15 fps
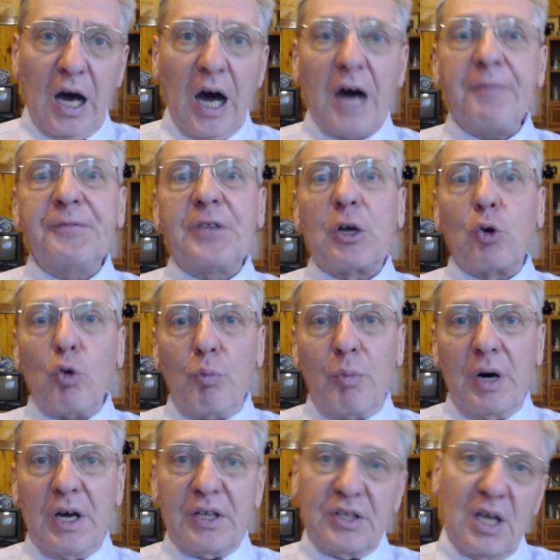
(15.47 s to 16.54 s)
о
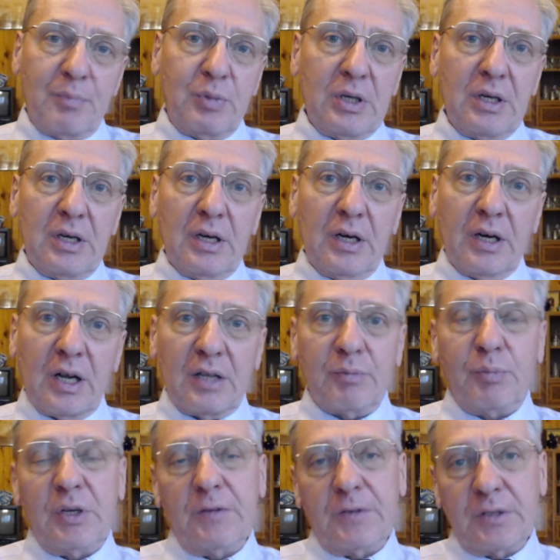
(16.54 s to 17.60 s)
втором этапе
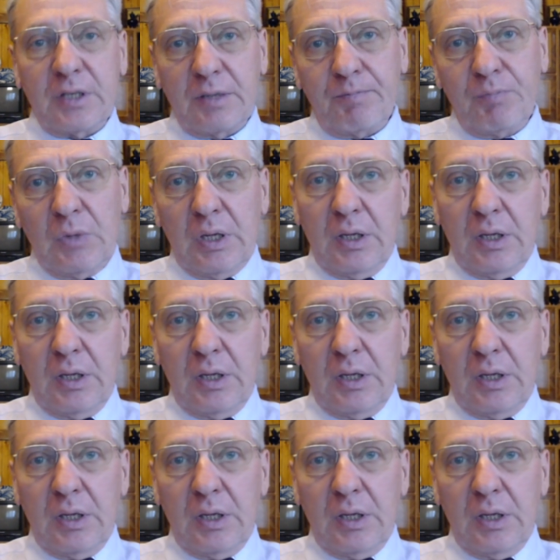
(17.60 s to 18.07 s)
Гран-при Фиде,